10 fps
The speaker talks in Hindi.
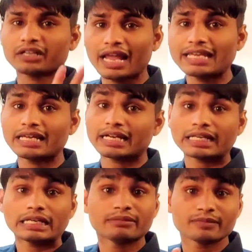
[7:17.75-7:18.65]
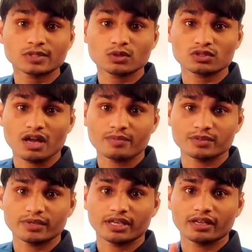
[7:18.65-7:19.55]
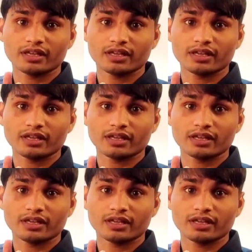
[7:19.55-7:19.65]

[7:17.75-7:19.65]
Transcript: ट्राई करने के लिए भी मत सोचना आपसे भी